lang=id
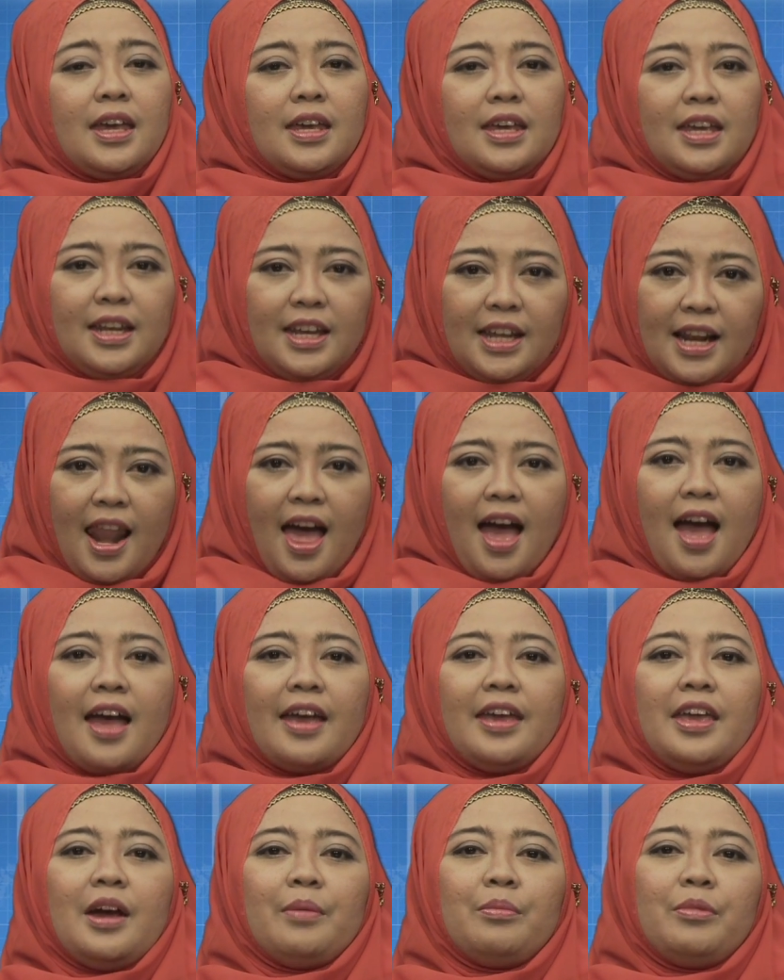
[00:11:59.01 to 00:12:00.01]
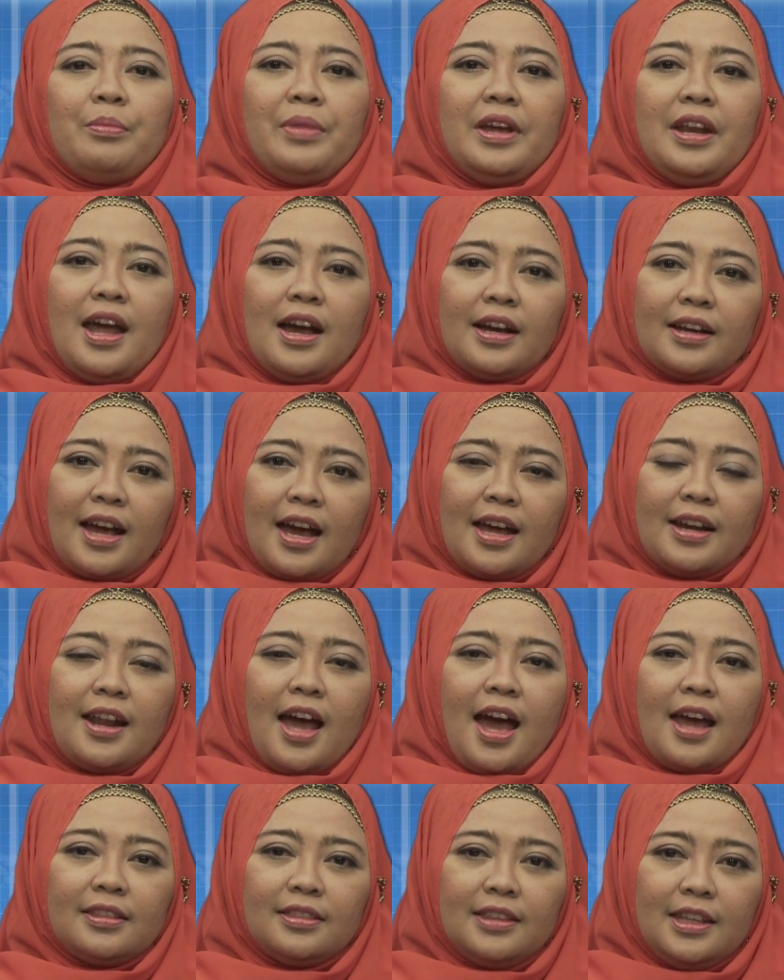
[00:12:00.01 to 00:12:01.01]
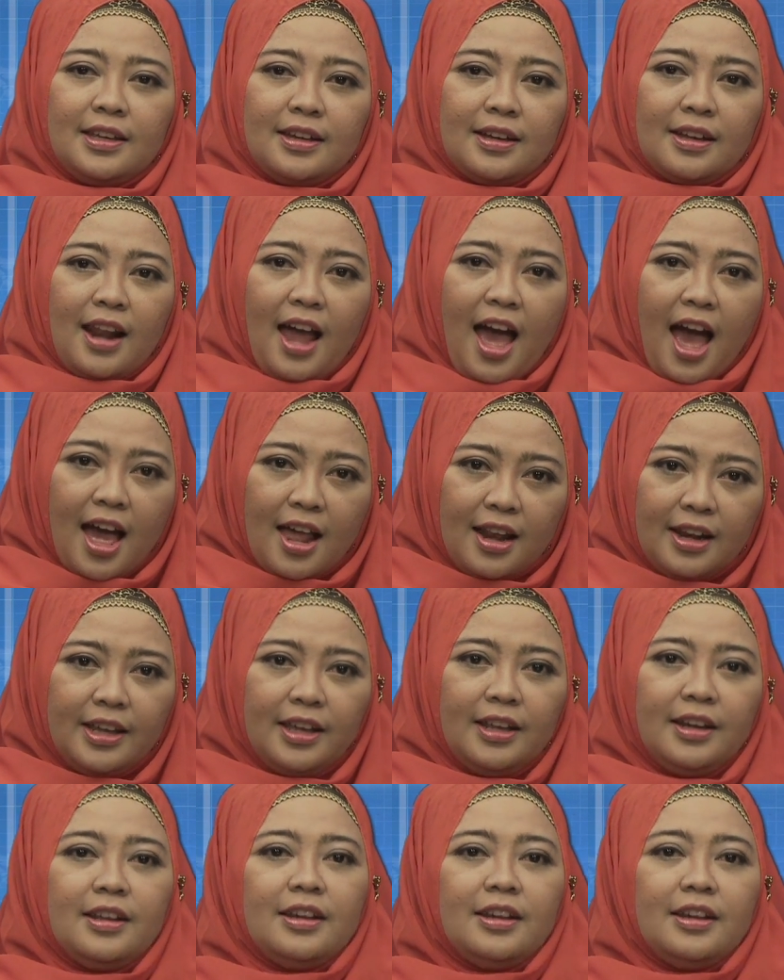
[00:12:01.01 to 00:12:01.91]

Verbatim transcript: Inilah yang membedakan artikel ahli